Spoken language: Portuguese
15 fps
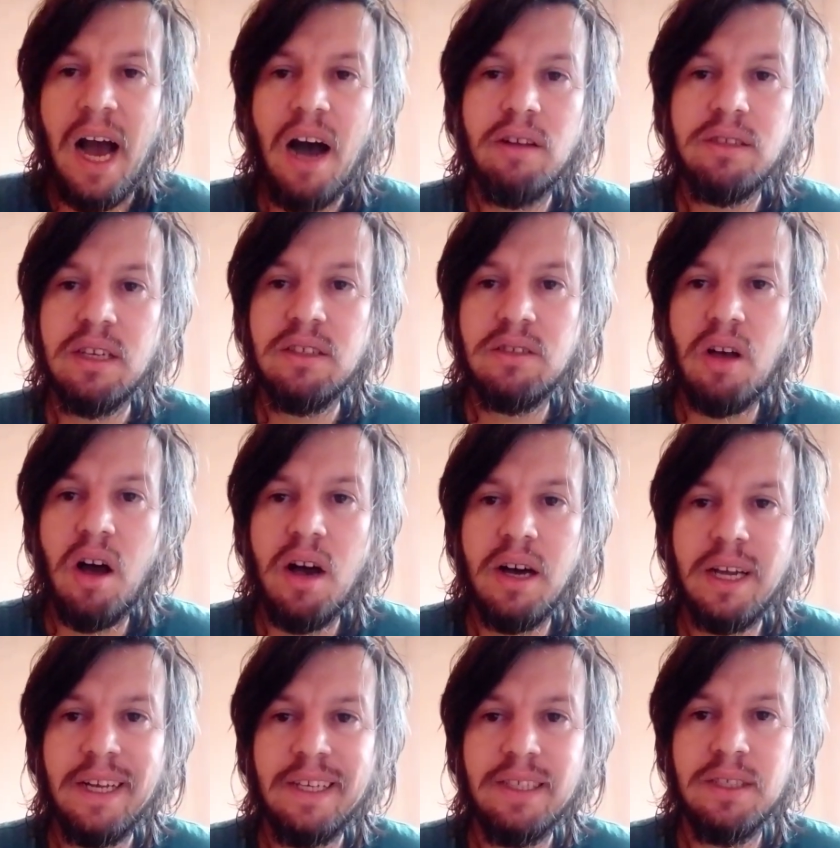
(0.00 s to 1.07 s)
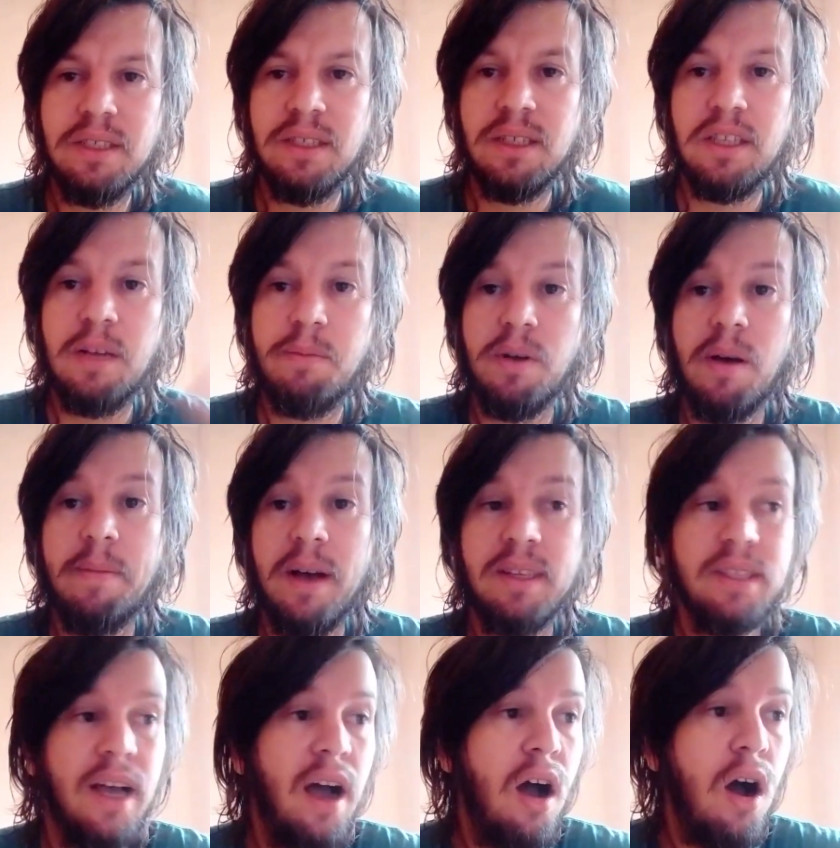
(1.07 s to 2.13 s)
Altas Horas, depois vai
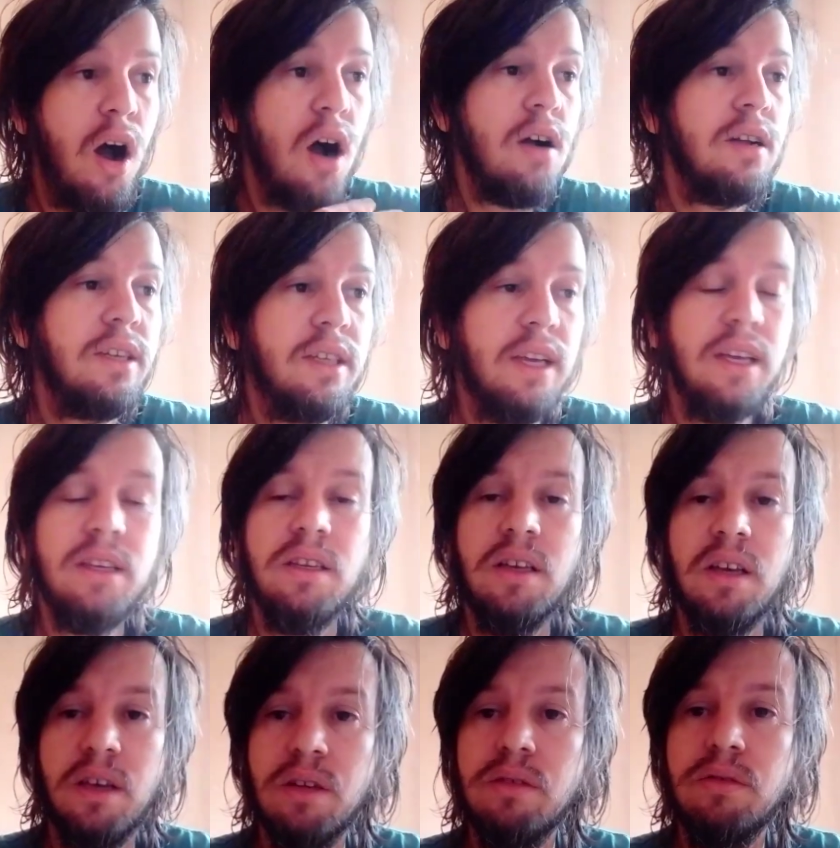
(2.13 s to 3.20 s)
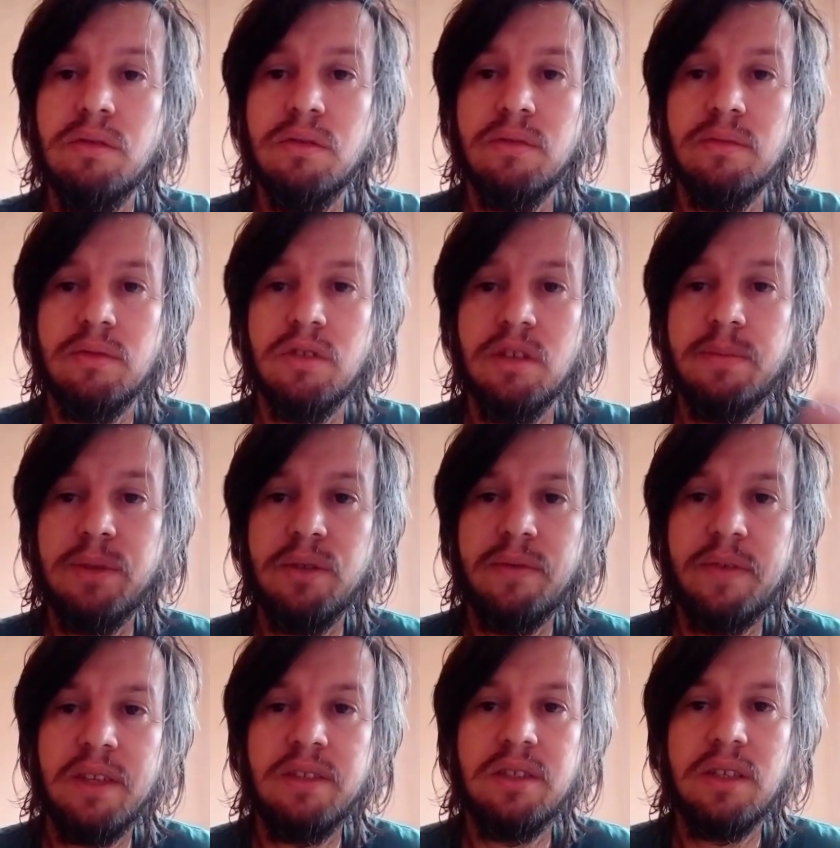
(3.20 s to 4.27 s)
passar Rock in Rio
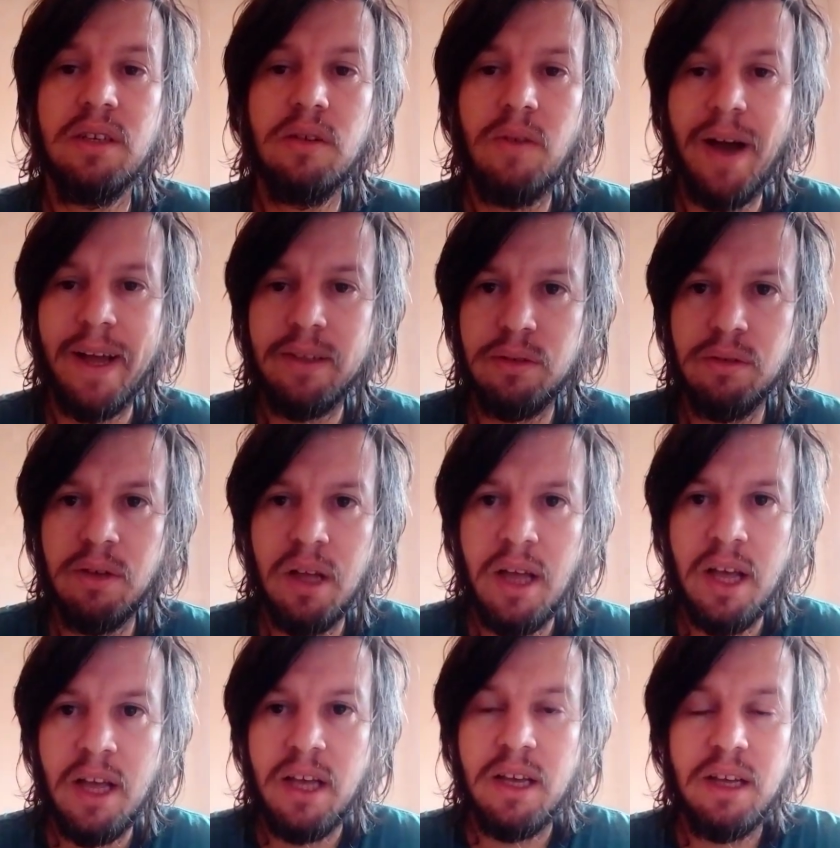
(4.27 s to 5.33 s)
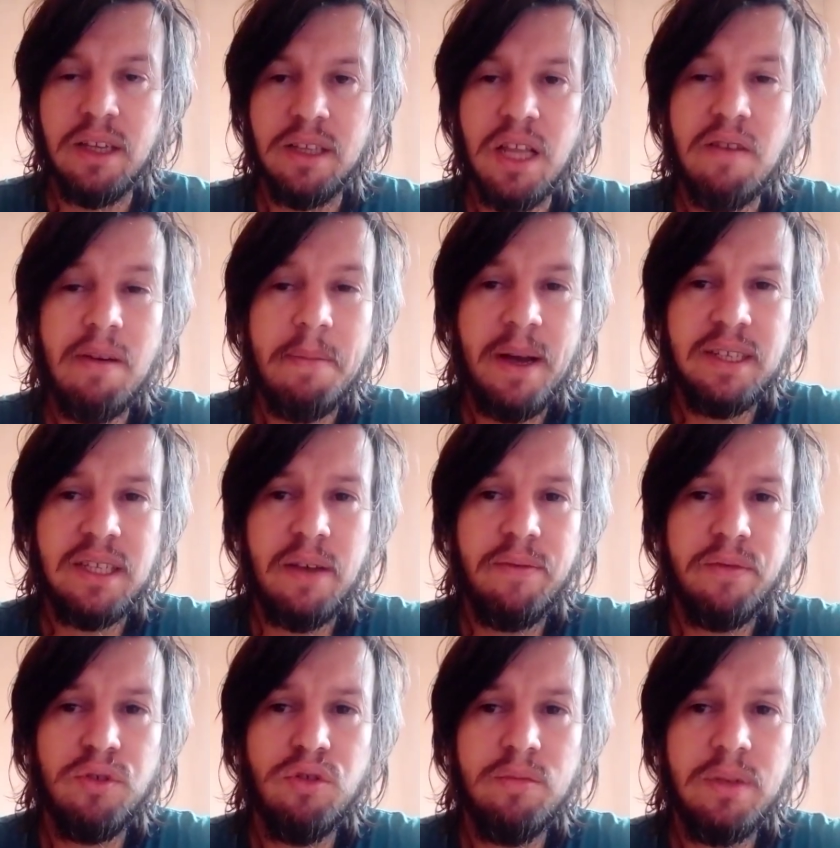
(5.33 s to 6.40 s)
2024. Não vai passar
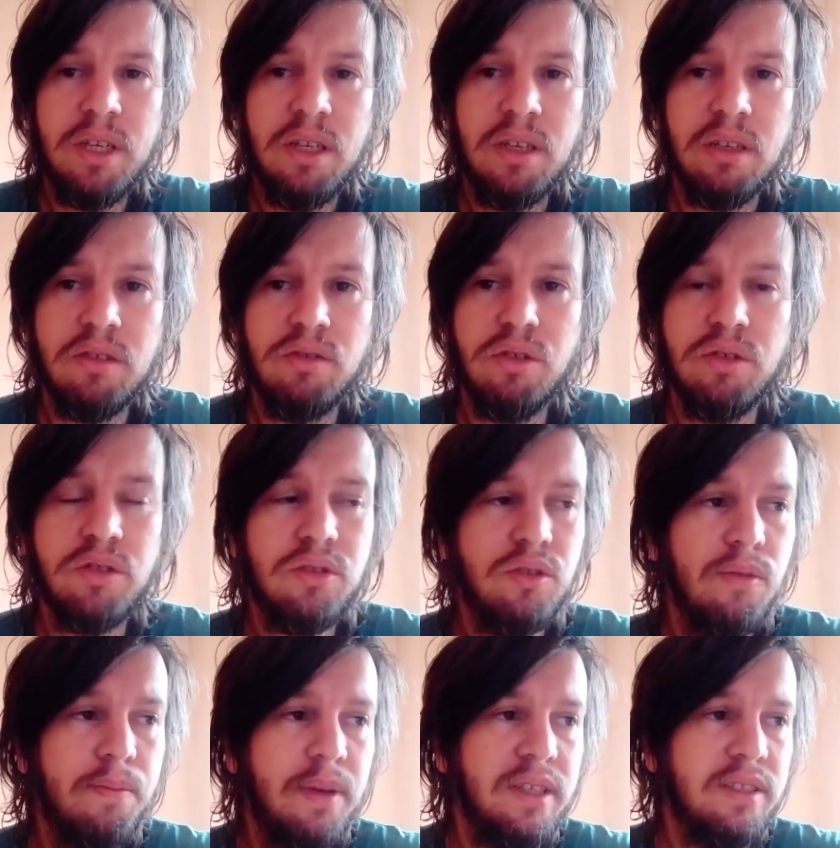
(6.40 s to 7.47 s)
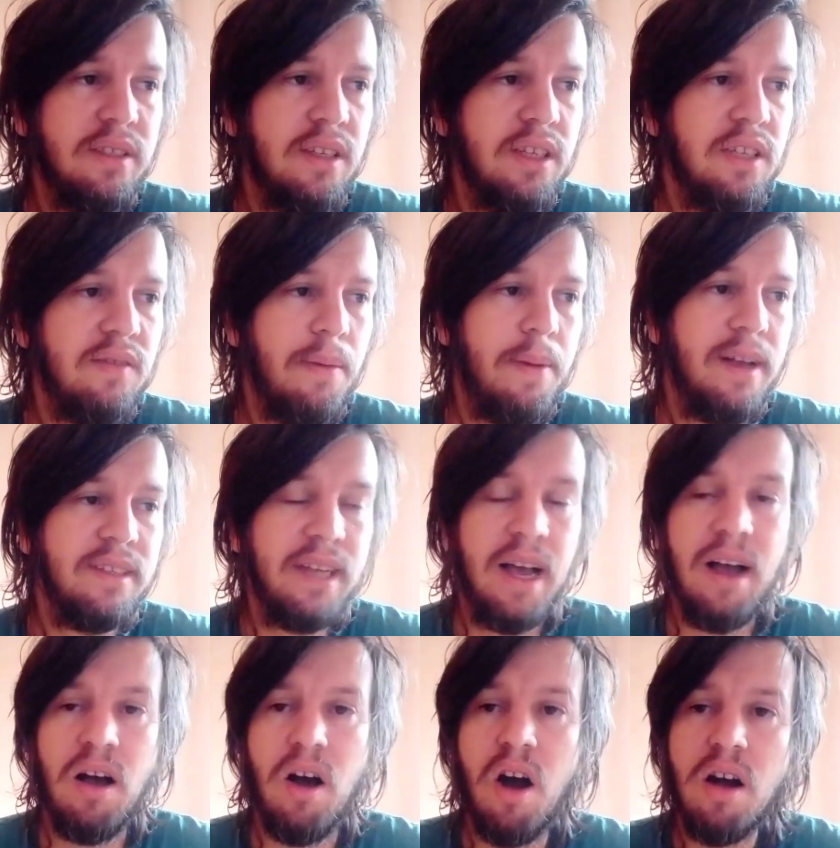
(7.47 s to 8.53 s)
filme no Super Cine, vai
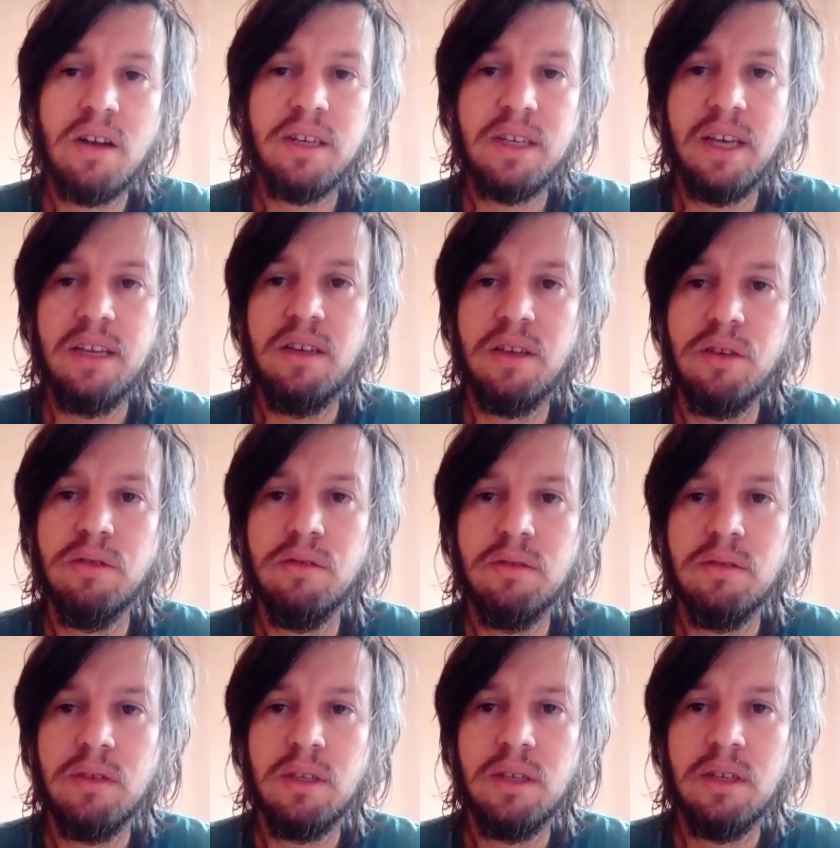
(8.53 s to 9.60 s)
passar Rock in Rio